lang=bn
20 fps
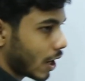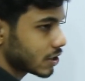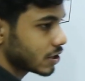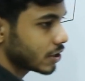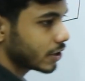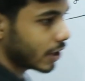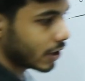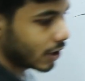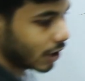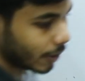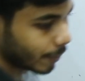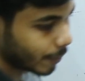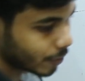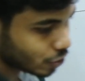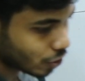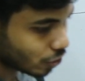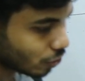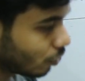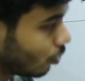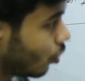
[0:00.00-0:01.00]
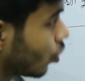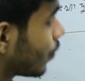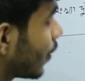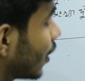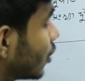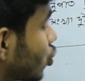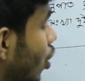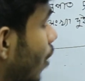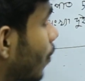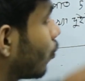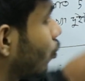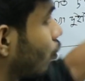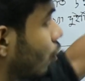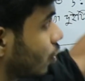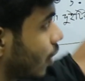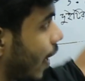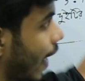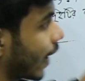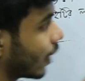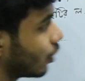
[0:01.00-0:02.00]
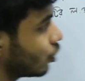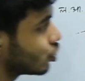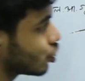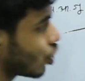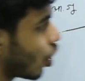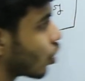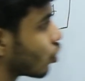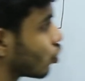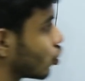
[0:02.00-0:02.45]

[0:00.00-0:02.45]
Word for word: রাশি দেওয়া থাকবে যতগুলো অনুপাত সবগুলো একই সরল